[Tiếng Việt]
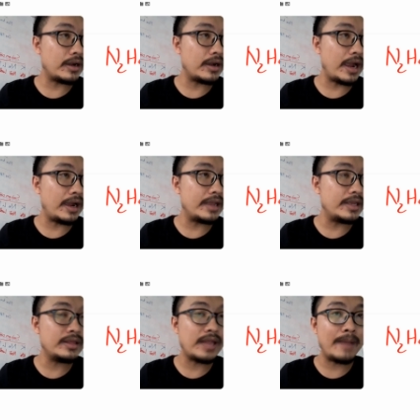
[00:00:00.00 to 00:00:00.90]

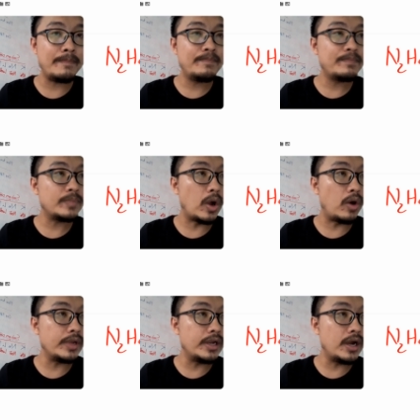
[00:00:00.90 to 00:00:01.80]
h298
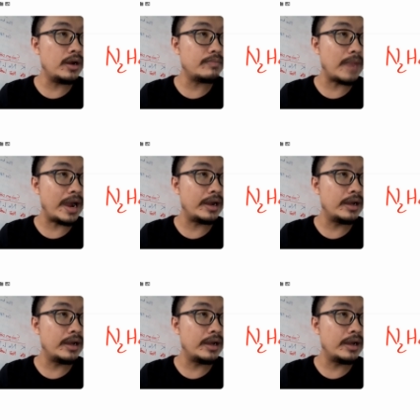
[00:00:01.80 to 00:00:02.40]
độ gì đó bằng